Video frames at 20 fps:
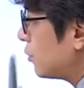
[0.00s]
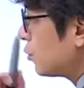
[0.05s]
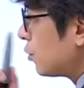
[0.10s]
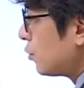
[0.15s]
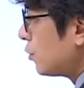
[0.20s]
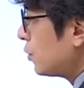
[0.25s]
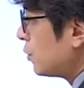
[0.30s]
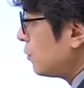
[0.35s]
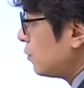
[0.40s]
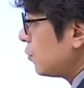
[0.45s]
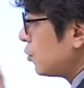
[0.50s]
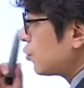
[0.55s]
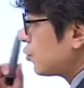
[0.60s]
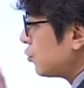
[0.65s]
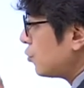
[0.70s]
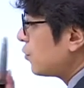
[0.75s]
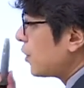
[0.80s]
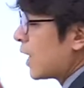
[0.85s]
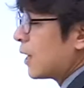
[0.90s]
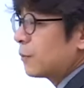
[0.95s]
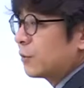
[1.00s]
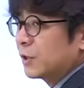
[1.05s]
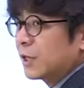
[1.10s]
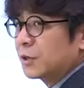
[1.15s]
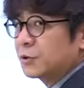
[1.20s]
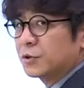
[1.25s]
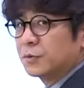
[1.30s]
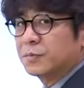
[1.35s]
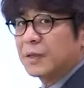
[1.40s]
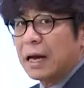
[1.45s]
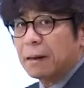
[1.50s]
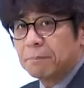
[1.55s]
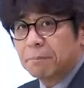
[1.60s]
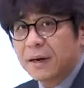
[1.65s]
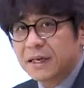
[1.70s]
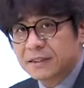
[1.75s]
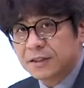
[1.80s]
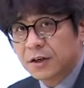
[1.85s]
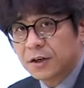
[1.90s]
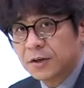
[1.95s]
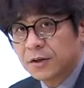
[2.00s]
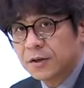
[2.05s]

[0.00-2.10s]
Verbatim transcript: 조금 수과보다 좀 나빠져.